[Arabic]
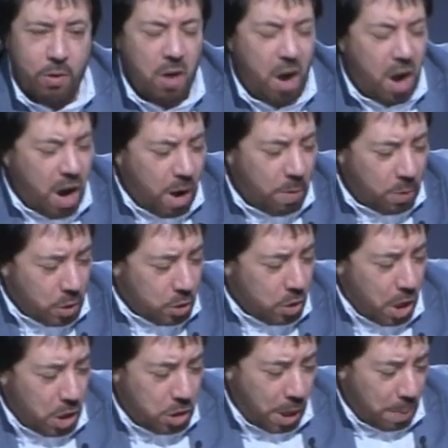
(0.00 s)
قام
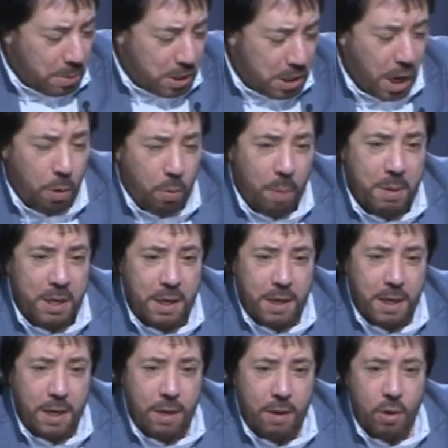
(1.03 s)
الرجال جاب لي قهوه
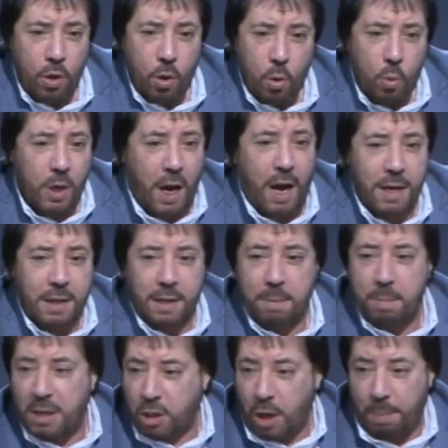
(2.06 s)
بايده وقعدني
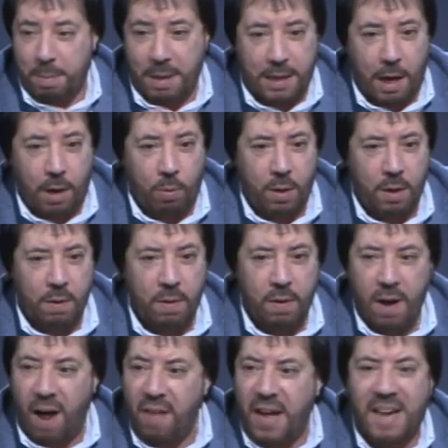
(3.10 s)
ما جاب له قهوه
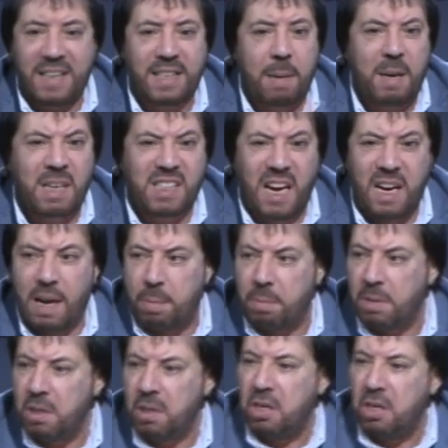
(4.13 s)
هذا حتى ما سلم